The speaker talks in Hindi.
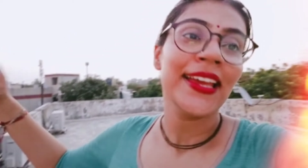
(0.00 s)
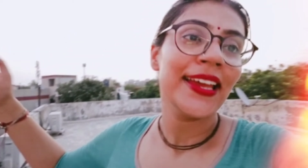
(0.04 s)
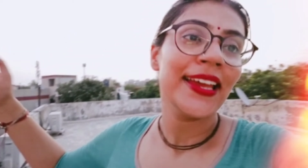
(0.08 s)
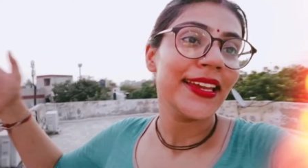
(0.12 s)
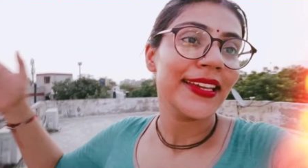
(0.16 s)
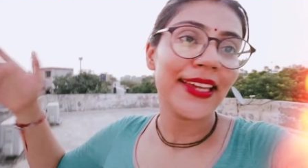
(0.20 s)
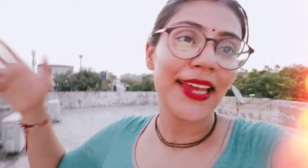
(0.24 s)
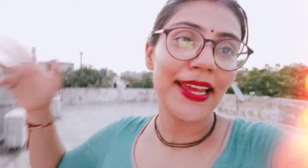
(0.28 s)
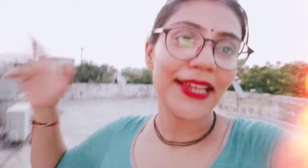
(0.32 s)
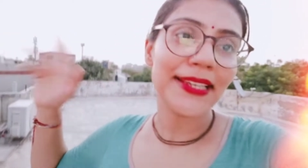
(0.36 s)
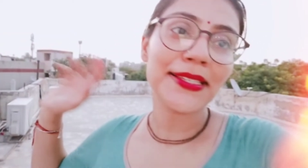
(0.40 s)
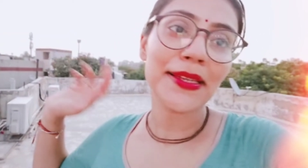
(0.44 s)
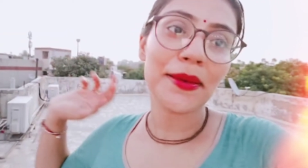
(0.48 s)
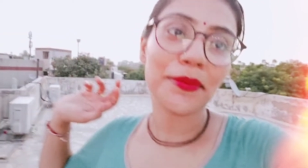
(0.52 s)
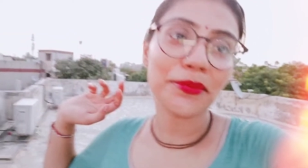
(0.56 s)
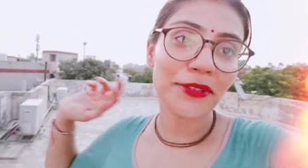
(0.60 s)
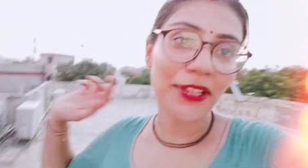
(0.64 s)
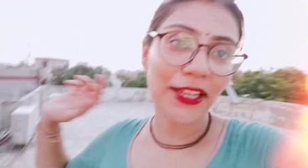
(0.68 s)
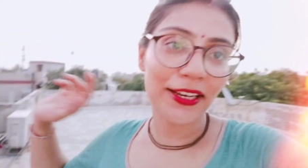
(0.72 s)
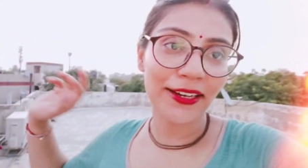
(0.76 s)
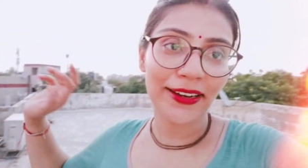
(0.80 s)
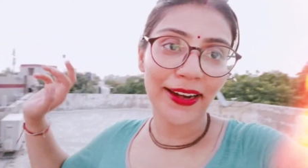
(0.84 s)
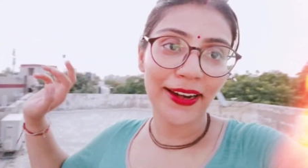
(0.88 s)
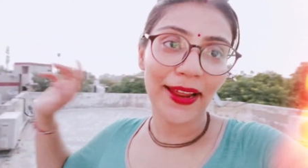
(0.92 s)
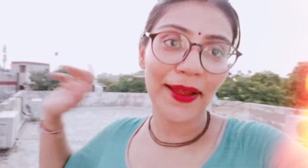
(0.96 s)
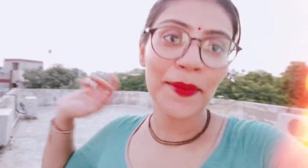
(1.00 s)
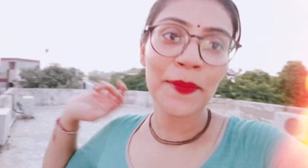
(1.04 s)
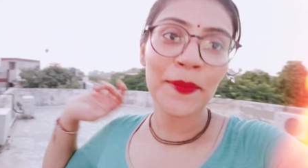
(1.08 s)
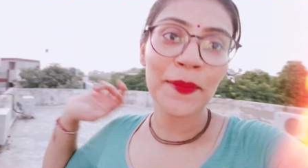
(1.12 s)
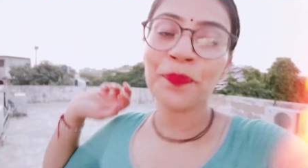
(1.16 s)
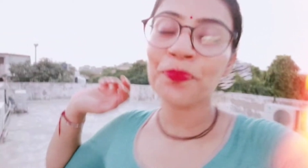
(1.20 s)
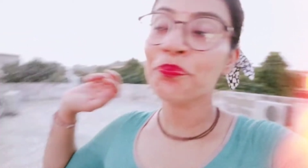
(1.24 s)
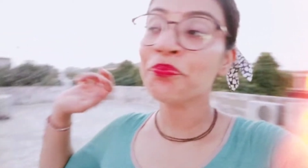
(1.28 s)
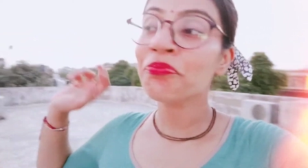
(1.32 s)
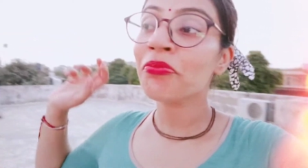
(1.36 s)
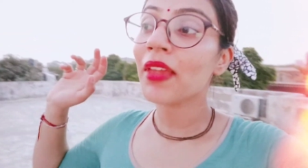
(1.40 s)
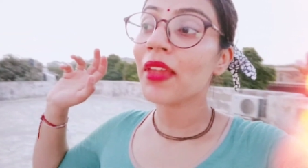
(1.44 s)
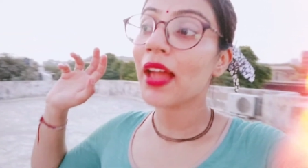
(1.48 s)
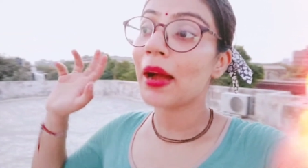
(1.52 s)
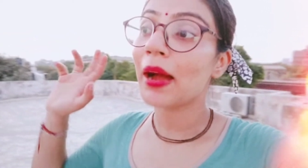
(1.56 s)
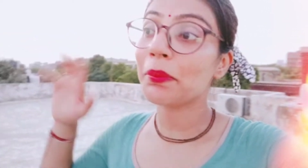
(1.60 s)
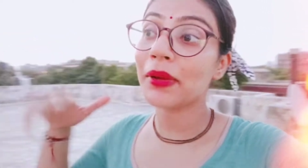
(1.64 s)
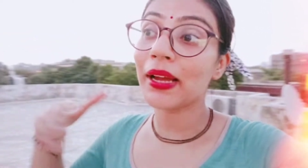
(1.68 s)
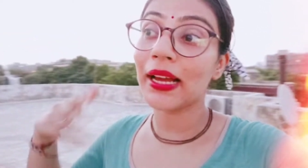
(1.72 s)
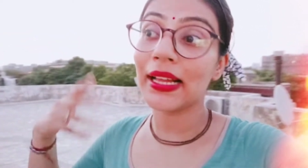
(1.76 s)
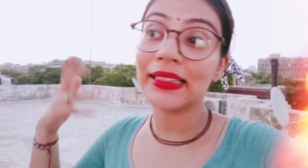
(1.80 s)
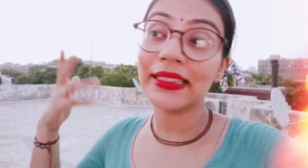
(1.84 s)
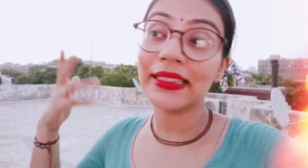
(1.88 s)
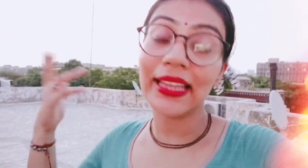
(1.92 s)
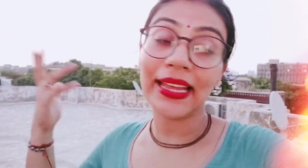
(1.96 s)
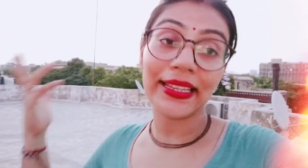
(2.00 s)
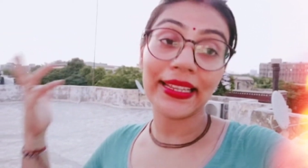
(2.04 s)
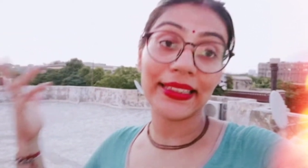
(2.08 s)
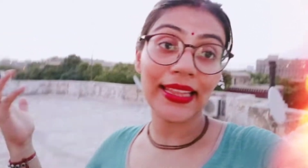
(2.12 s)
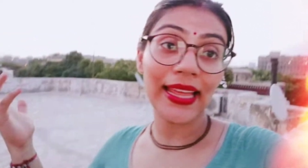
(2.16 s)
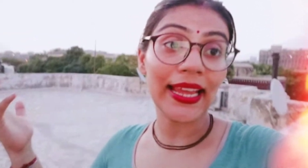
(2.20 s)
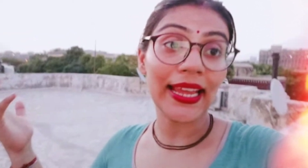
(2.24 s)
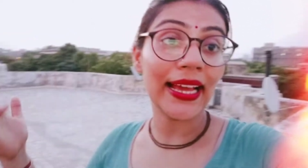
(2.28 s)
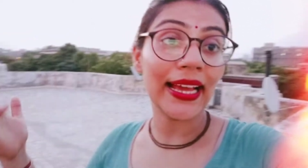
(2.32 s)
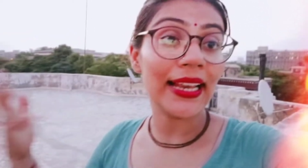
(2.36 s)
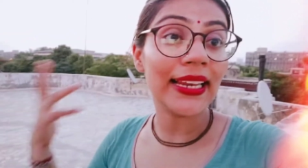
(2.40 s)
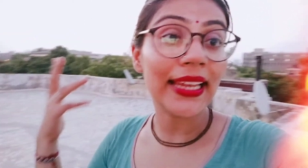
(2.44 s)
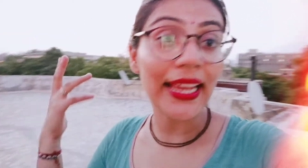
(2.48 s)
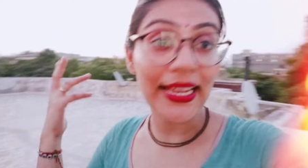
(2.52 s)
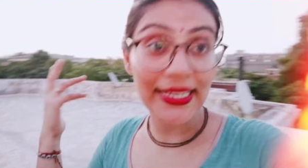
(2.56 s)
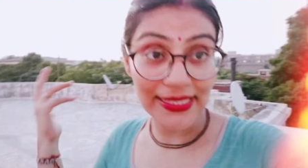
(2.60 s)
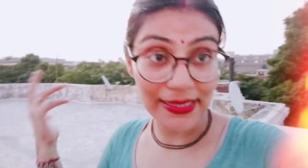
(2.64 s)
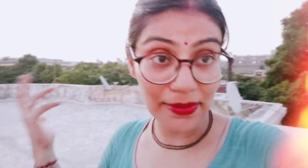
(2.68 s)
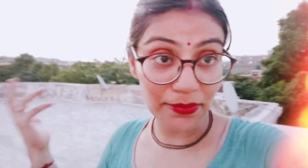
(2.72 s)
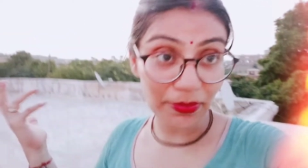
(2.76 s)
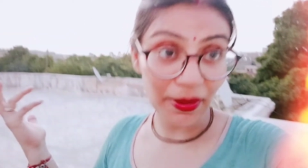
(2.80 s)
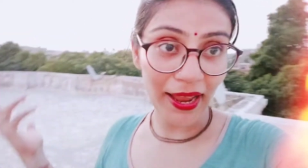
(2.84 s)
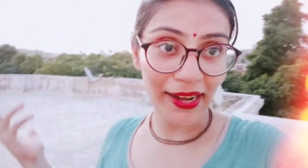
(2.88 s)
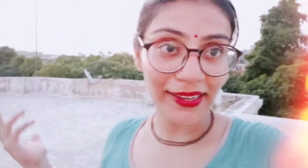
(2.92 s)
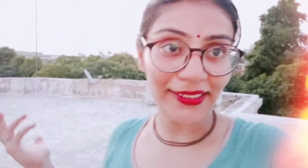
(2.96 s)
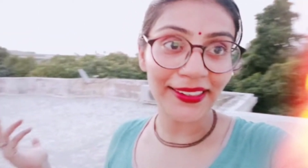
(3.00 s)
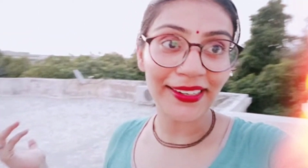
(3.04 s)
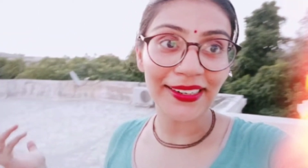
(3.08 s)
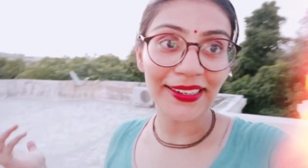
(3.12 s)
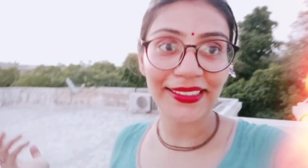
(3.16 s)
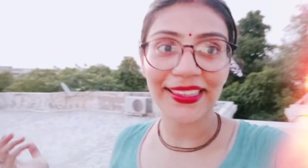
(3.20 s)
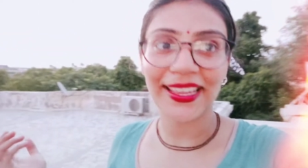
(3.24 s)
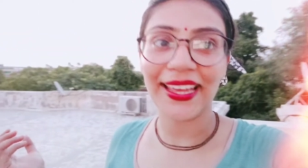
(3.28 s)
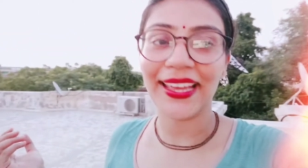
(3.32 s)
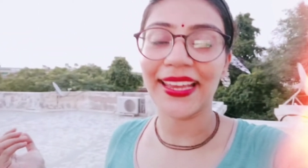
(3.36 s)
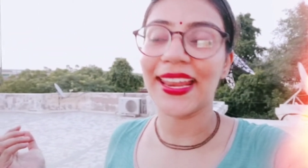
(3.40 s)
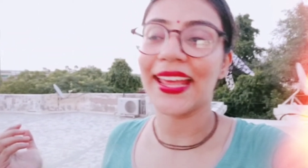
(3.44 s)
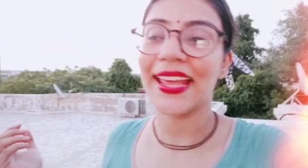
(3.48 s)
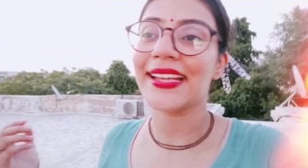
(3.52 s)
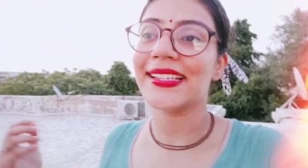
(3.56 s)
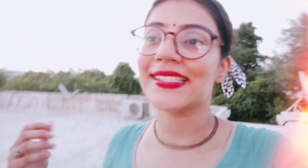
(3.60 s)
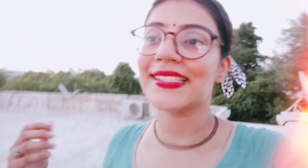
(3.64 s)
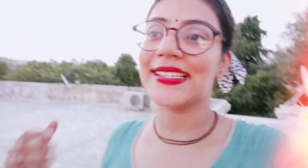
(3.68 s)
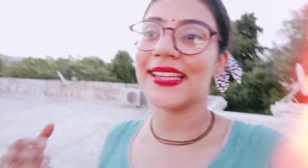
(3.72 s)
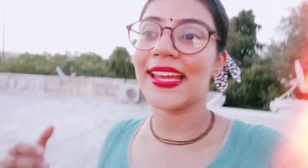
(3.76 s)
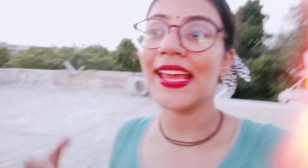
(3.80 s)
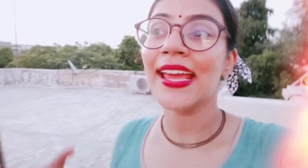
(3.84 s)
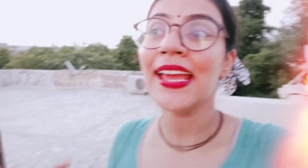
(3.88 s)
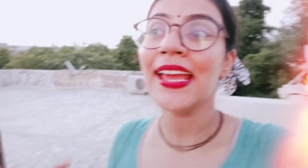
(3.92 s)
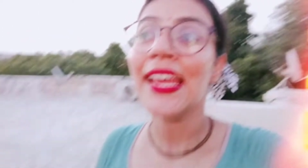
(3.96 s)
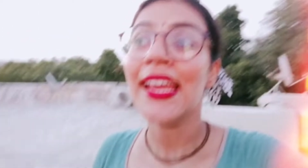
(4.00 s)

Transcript: यही सब चल रहा है अब कल देखते हैं कल कैसे प्लान करते हैं नेक्स्ट डे